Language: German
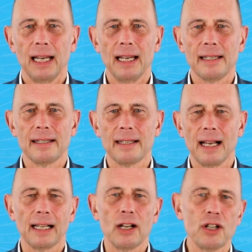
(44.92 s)
Es
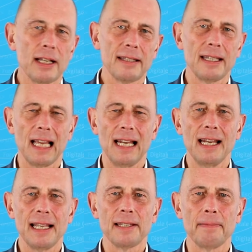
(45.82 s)
engagiert sich in
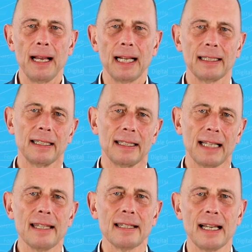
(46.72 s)
Netzwerken.
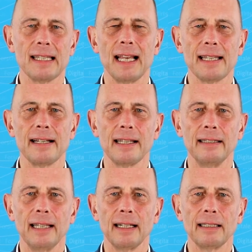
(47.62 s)
Ganz, ganz
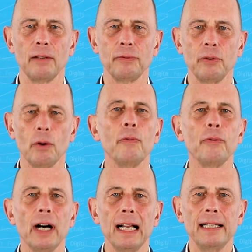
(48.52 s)
herzlichen Dank dafür. Und
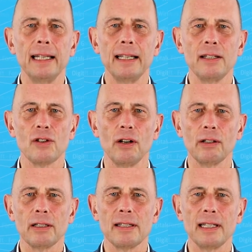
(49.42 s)
vor allen Dingen
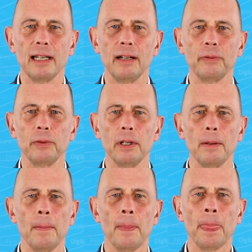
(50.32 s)
sorgen Sie dafür,